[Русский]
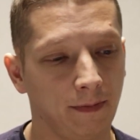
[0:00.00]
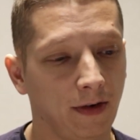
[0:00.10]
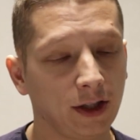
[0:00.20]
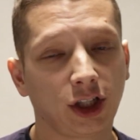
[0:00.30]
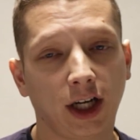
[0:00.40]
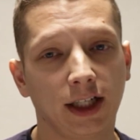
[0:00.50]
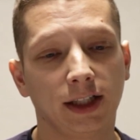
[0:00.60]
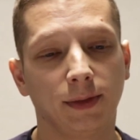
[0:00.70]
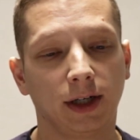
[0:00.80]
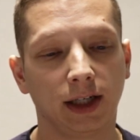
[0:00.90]
ваша
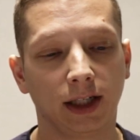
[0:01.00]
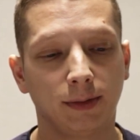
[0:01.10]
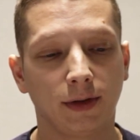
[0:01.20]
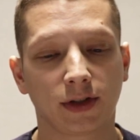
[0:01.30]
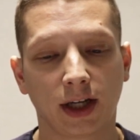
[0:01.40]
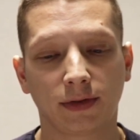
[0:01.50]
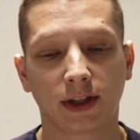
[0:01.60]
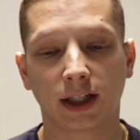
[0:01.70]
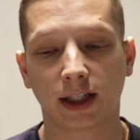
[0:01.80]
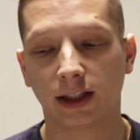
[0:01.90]
харизма, либо
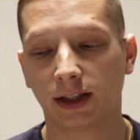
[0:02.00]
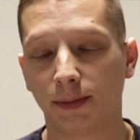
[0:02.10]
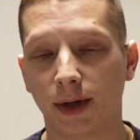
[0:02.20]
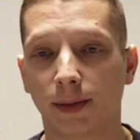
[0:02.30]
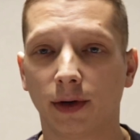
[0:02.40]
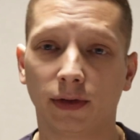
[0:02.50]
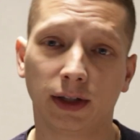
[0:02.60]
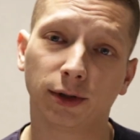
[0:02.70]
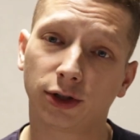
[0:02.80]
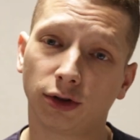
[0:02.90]
вставки каких-то мемов,
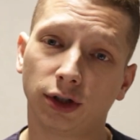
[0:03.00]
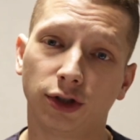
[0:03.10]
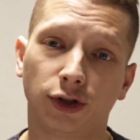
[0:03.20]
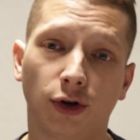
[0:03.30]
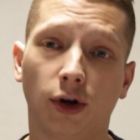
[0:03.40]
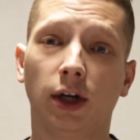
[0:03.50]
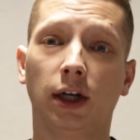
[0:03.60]
либо что-то еще.